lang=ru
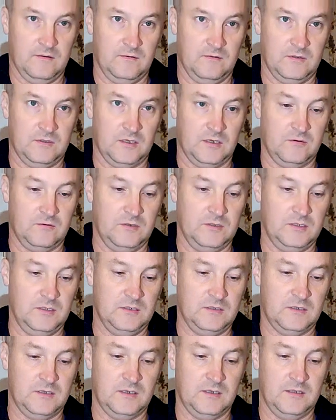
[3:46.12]
Вот такой
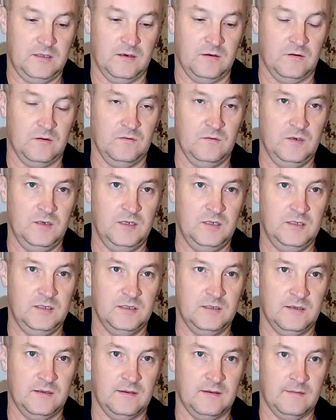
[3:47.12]
диск, так он
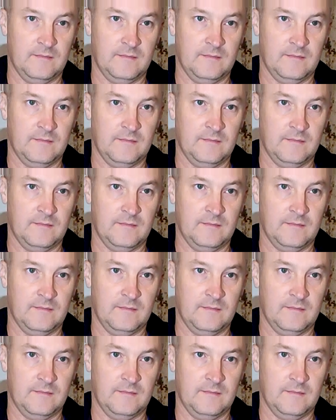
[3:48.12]
выглядит.